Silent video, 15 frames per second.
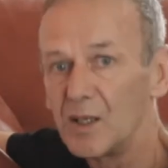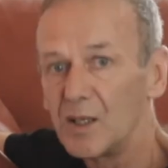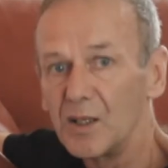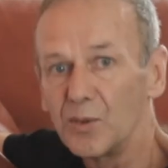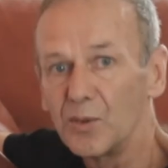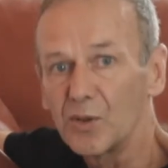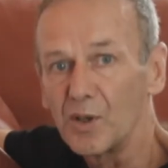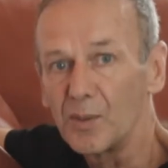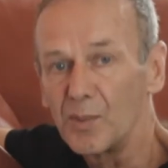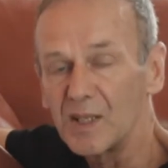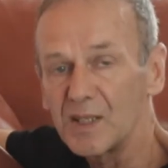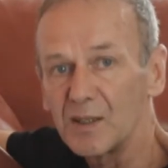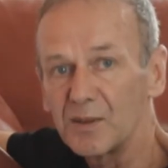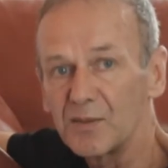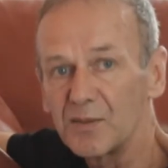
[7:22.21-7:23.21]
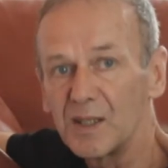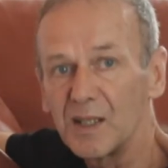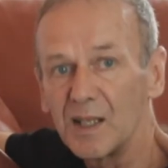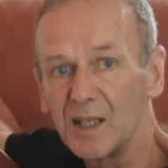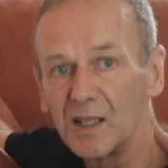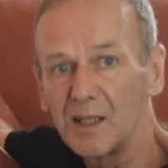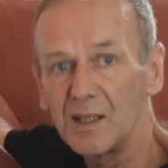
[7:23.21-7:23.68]
donc en bas ça fait
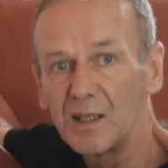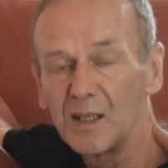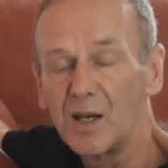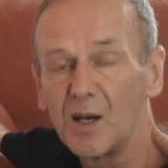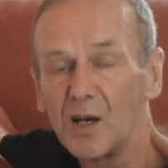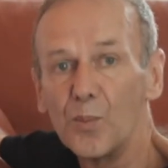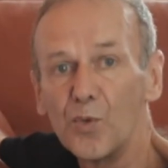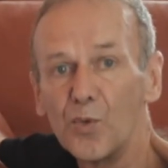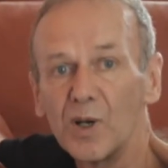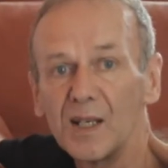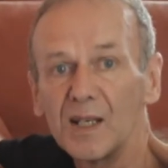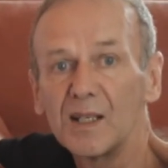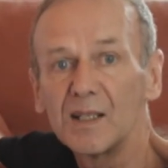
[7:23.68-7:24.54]
1 moins